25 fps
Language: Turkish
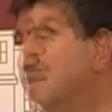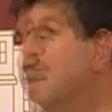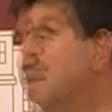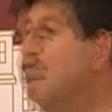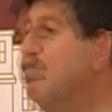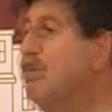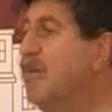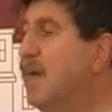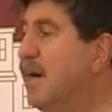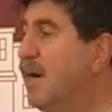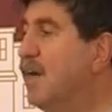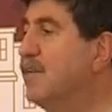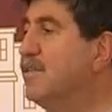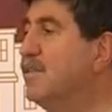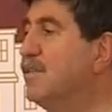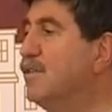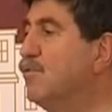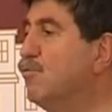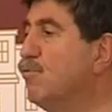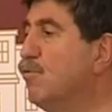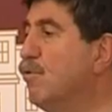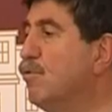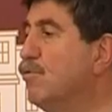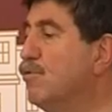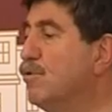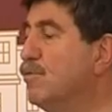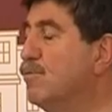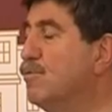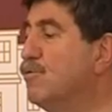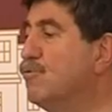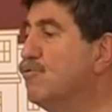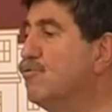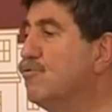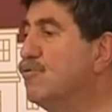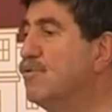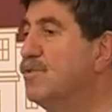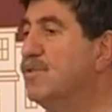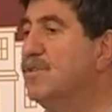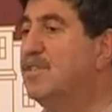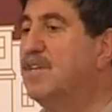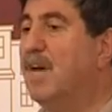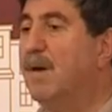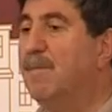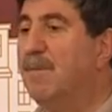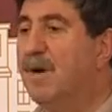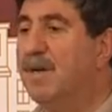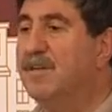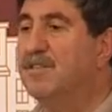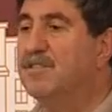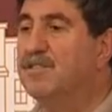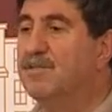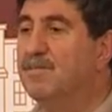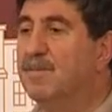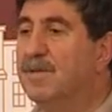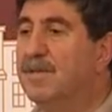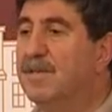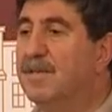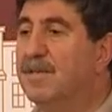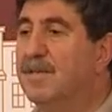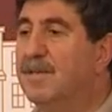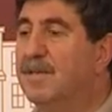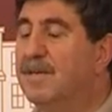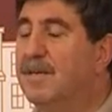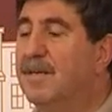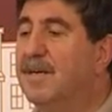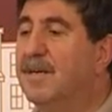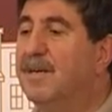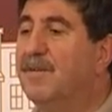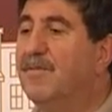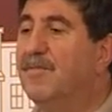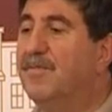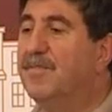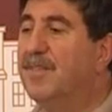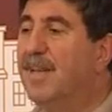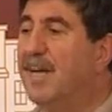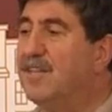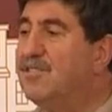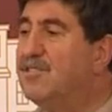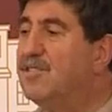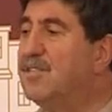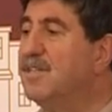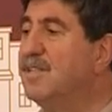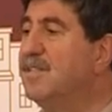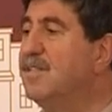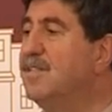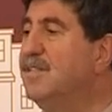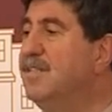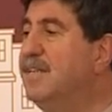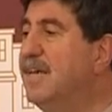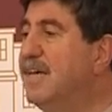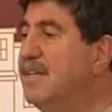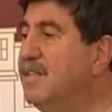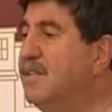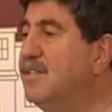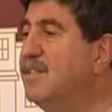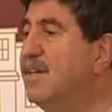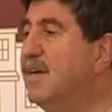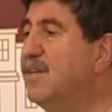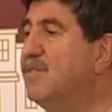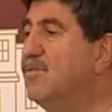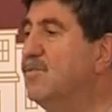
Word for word: miadını doldurmuş Kemalizmi nasıl yeniden